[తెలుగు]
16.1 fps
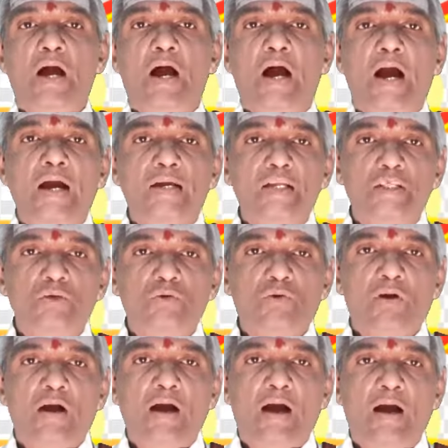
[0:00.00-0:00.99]
ఆయన
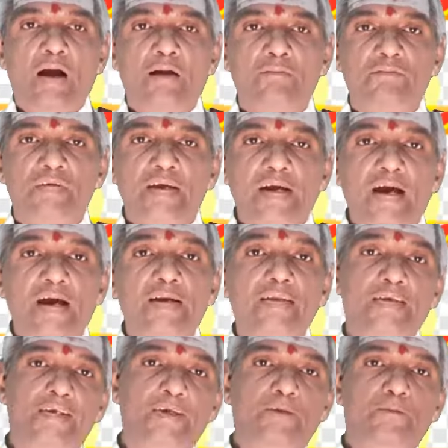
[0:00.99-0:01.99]
యొక్క ఆ
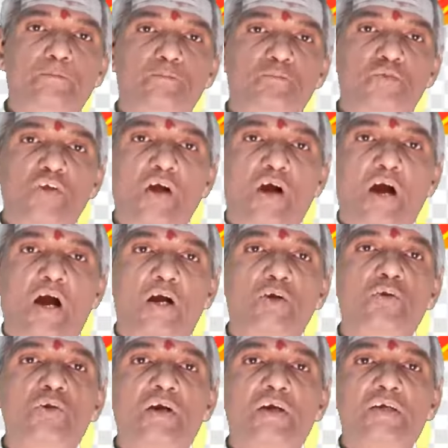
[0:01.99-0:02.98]
వేగానికి
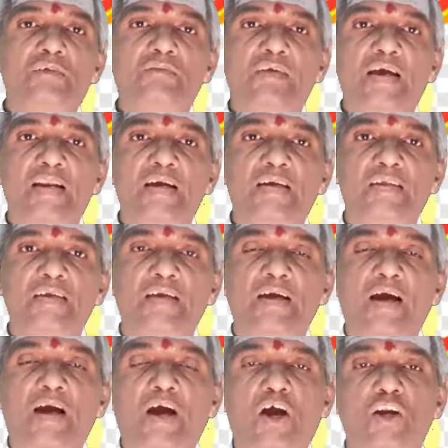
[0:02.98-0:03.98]
అడ్డుకట్ట వేయాలని
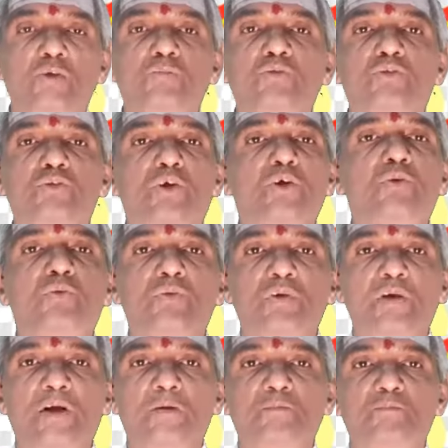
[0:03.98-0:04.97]
హనుమంతుడు
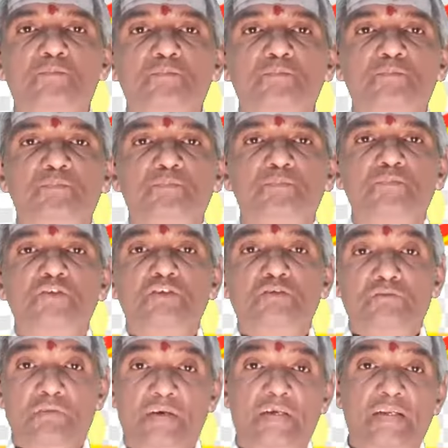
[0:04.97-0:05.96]
అడ్డుకున్నాడు
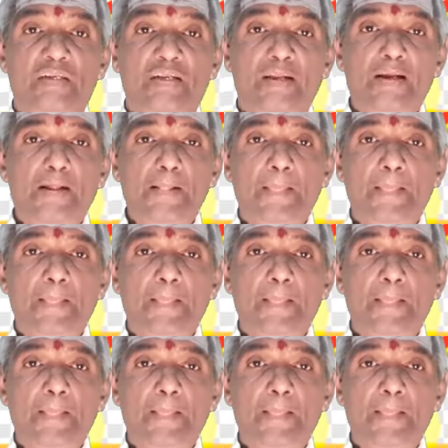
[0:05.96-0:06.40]
వెంటనే